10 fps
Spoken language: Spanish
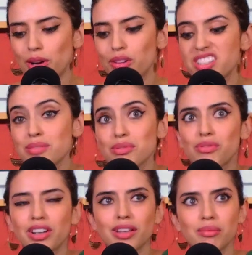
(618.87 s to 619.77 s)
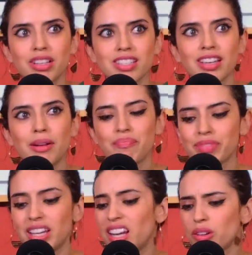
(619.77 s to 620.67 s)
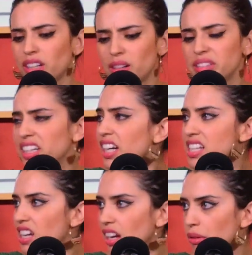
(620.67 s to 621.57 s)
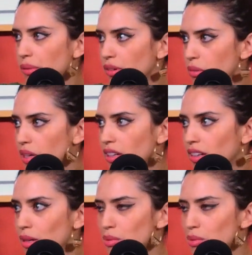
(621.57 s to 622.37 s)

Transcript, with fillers: Lo que hicimos fue nada más, era originalmente inglesa, la nueva novia.